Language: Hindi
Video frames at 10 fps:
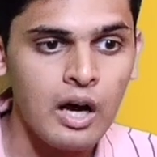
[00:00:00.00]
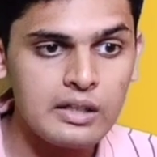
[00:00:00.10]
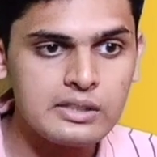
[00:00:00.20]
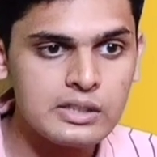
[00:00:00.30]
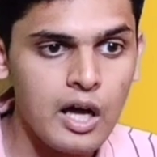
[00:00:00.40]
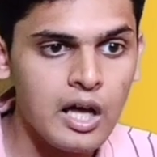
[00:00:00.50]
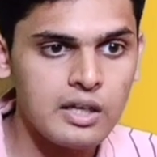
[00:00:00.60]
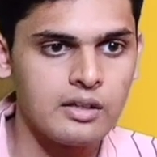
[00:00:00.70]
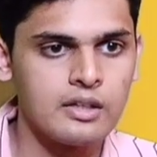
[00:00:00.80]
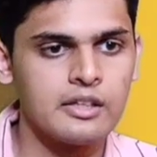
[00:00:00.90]
हर
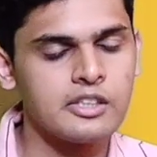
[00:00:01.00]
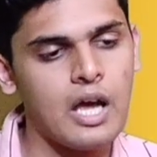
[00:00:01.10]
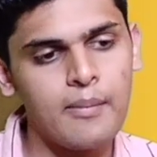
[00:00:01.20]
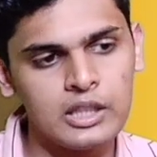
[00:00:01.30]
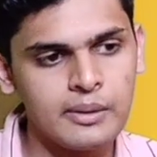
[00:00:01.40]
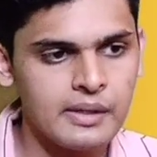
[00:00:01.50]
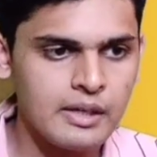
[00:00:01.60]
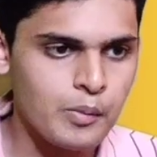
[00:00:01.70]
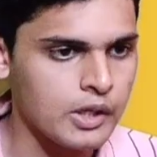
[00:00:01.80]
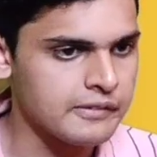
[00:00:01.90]
साल क्या बात है
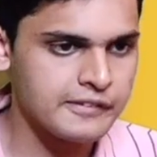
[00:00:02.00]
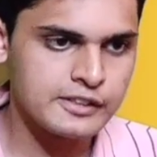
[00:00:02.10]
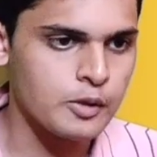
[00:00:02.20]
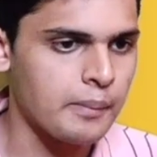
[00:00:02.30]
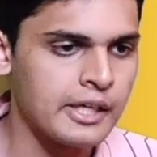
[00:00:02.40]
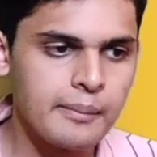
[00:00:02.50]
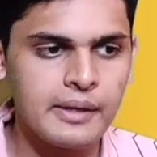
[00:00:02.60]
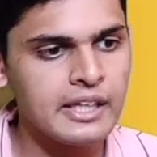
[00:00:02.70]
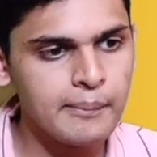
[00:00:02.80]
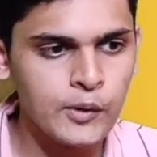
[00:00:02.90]
भैया मॉडर्न फिजिक्स तो पढ़नी
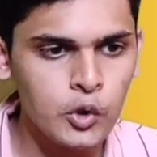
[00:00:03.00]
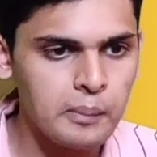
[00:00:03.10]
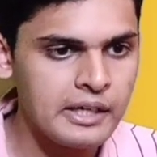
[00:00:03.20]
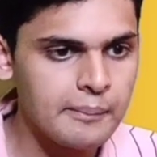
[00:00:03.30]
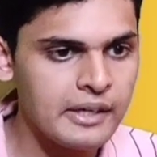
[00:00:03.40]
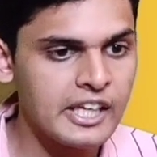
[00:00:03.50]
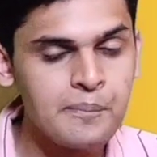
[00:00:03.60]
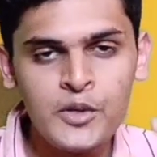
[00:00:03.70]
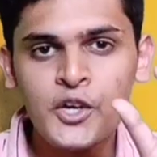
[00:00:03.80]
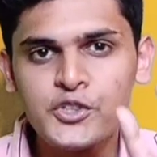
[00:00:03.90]
पड़ेगी बिल्कुल पढ़नी पड़ेगी